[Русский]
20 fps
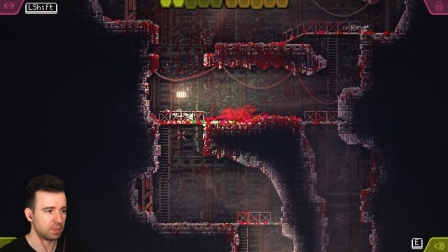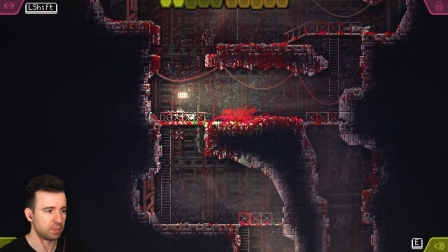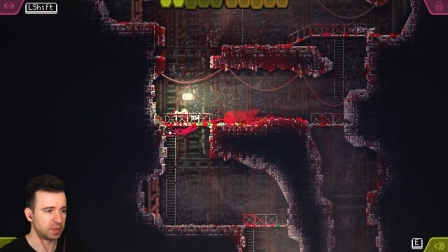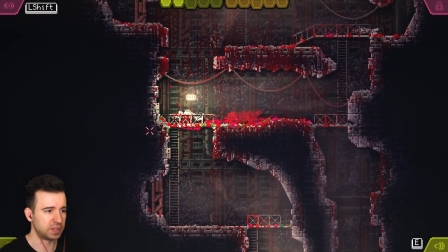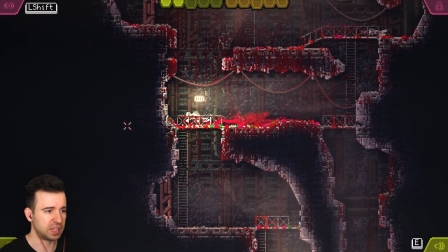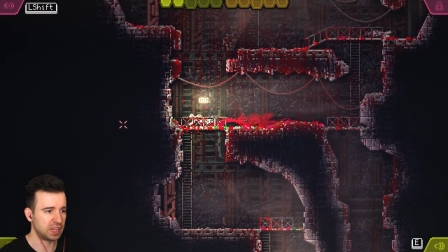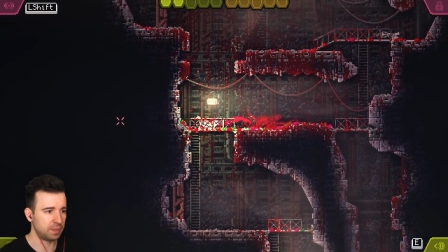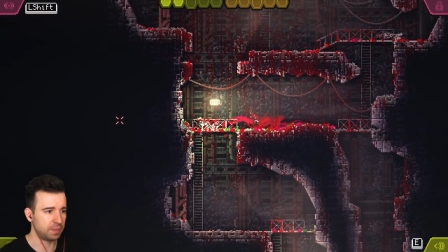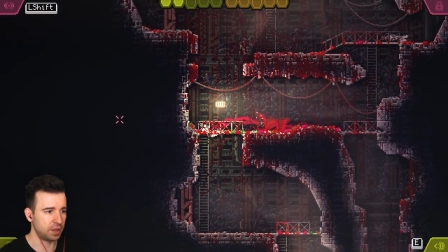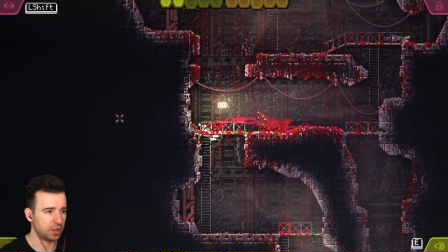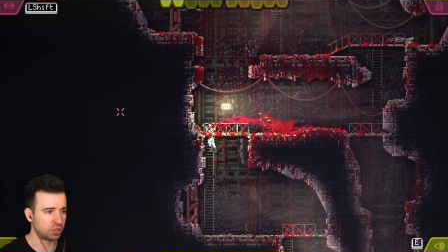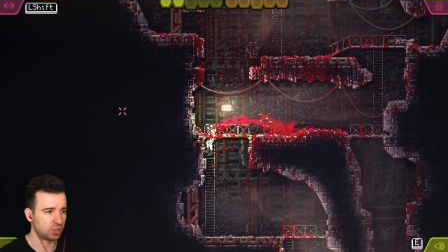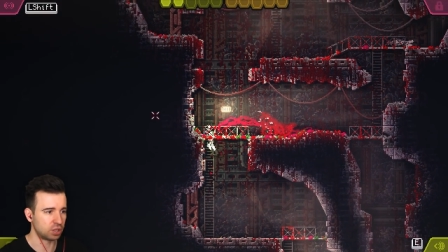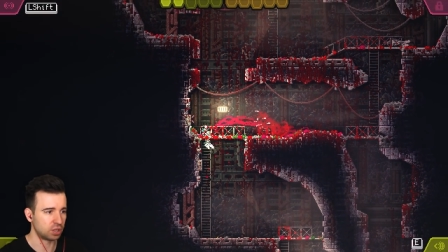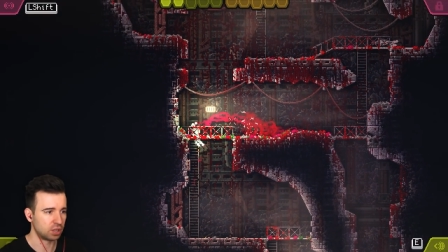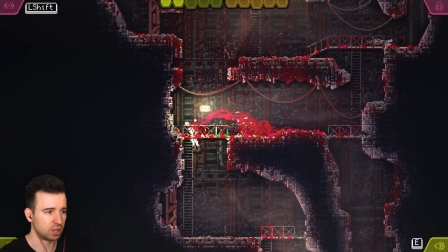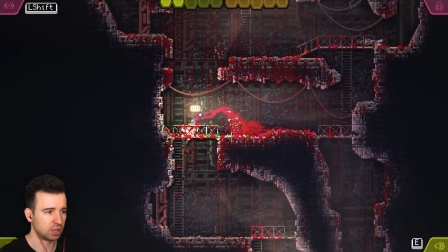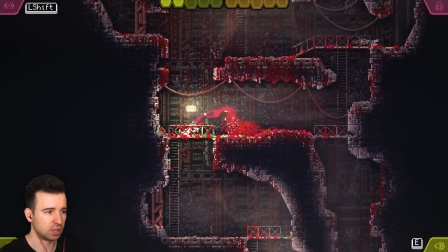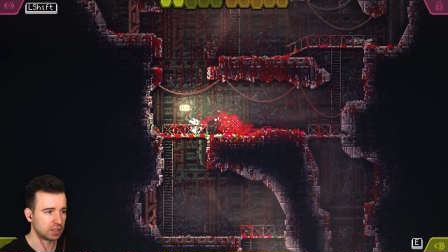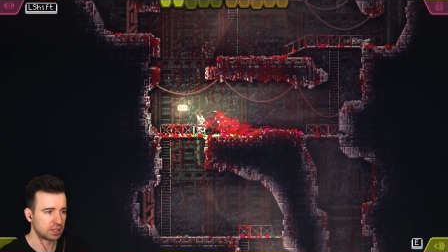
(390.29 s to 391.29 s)
Потеребить
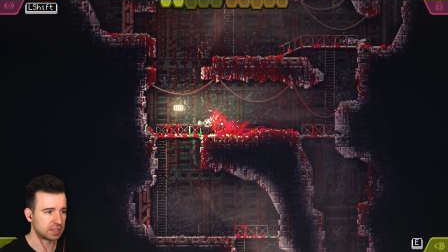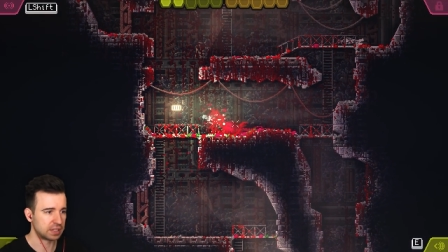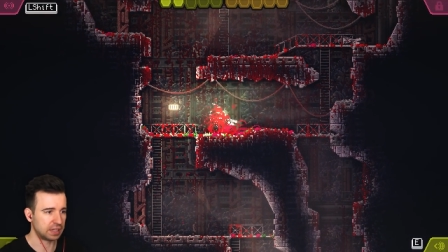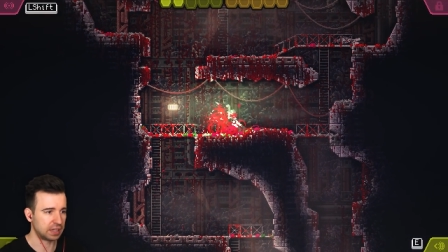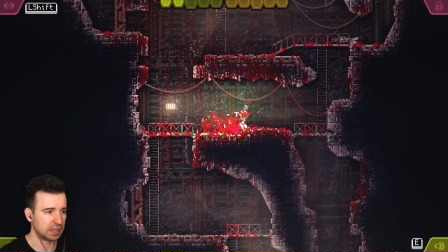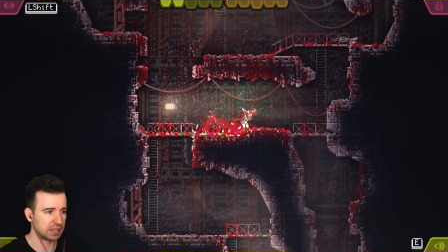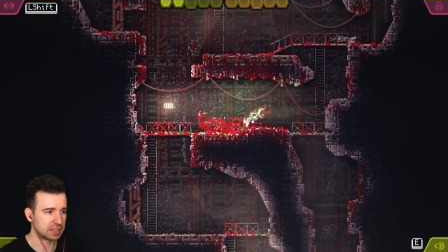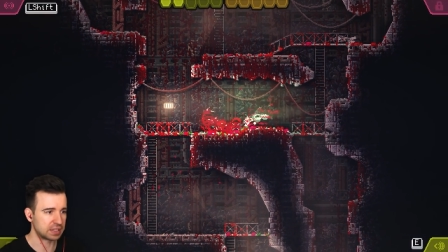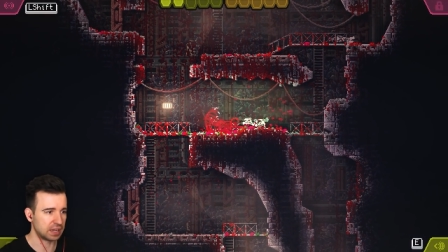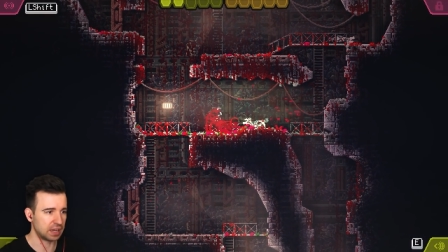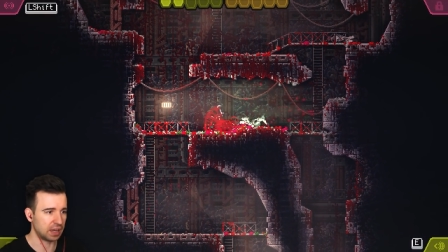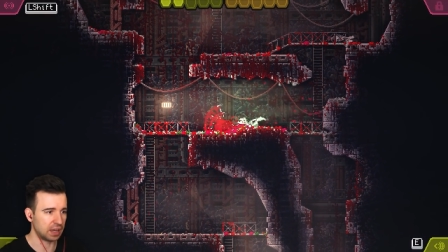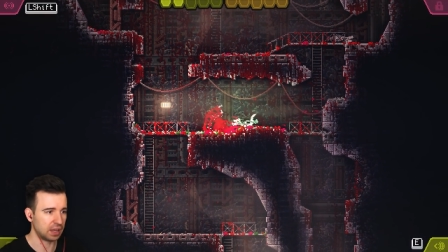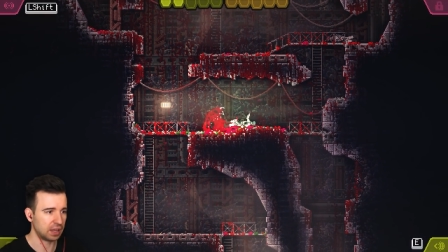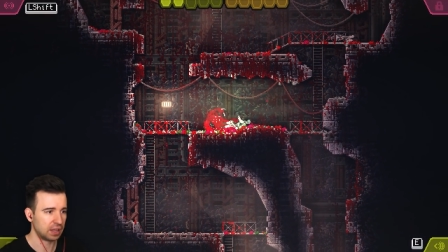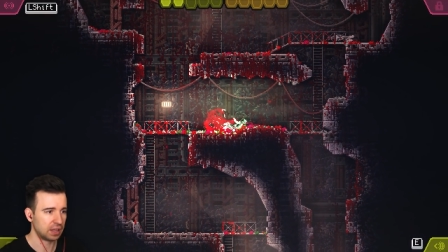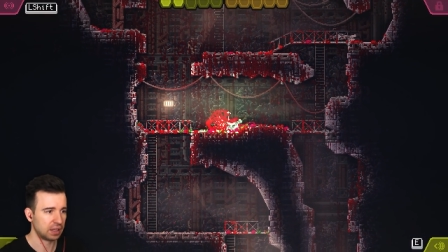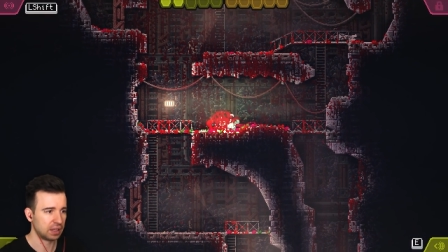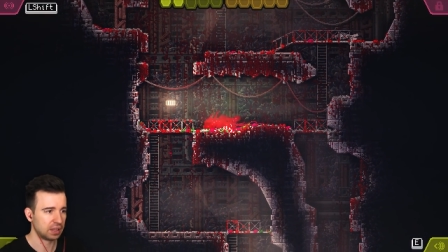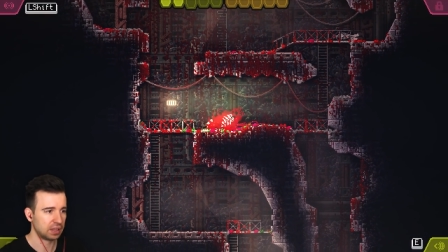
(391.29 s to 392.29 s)
слегонца.
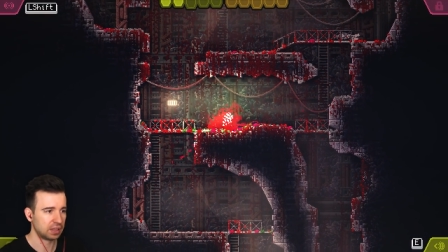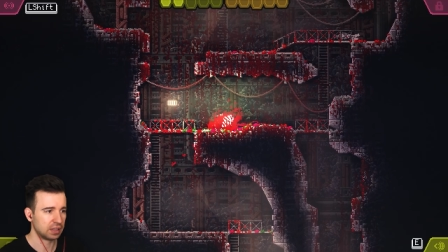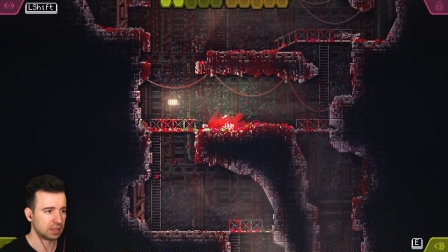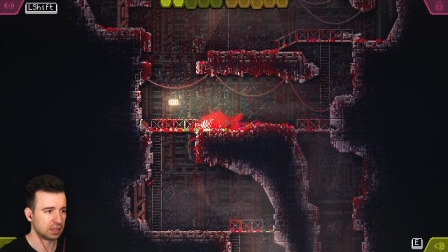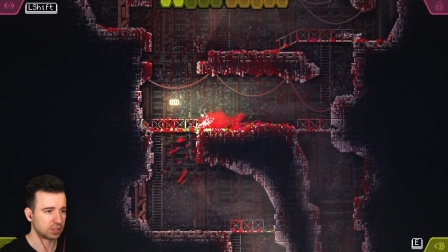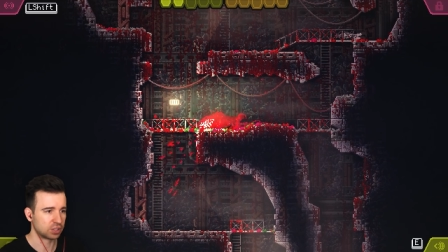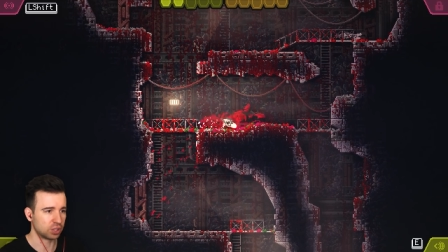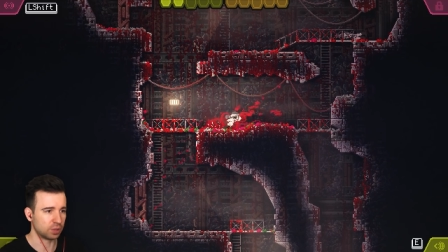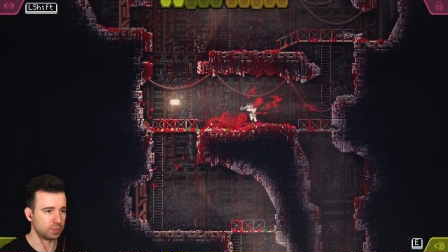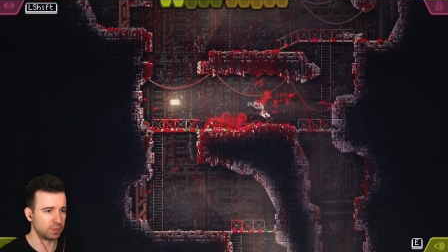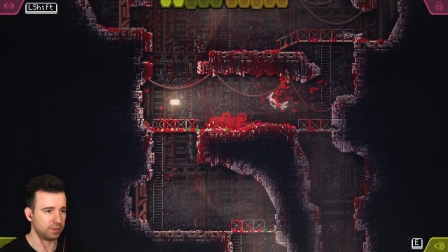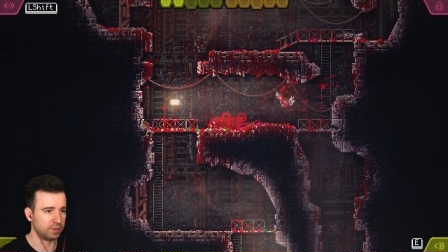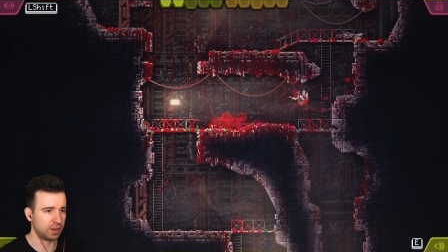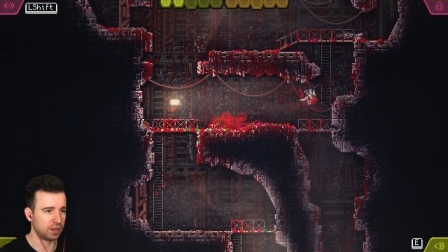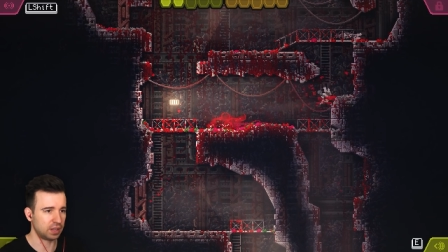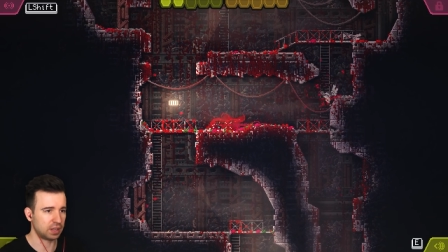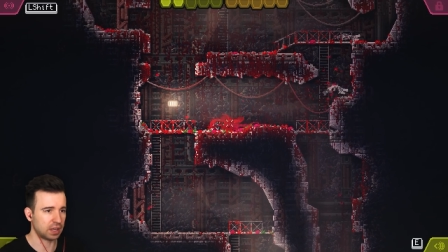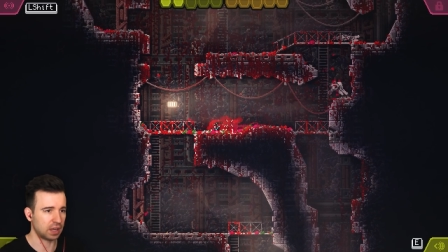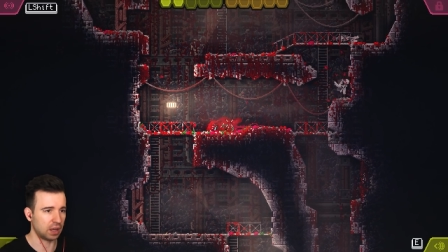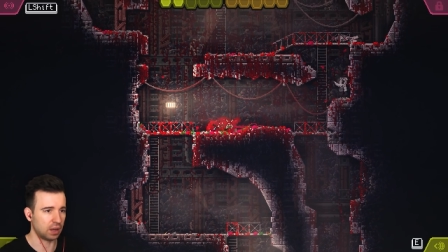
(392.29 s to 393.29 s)
Чтоб
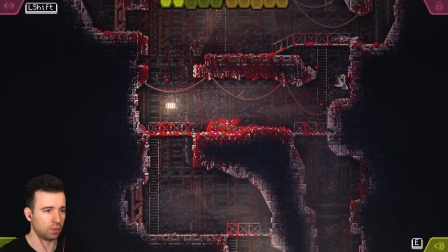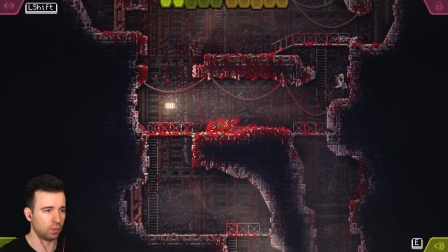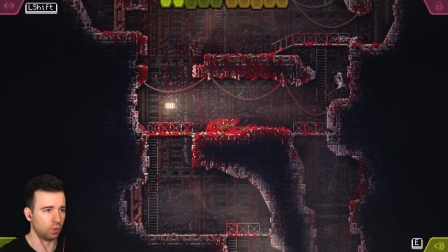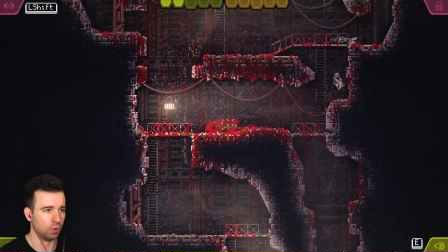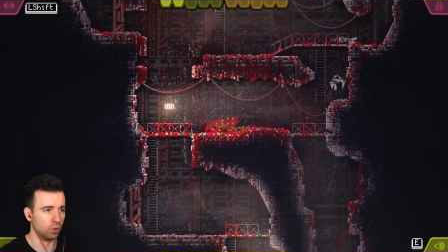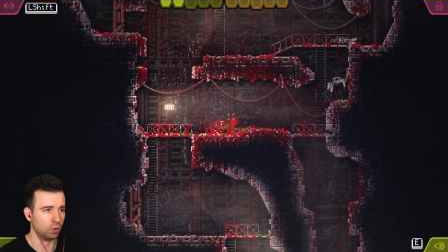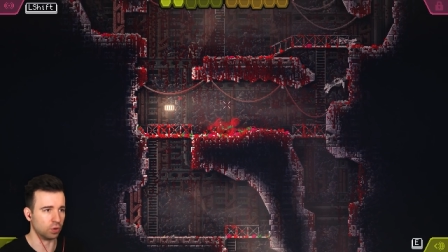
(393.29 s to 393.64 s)
наверняка. Фу,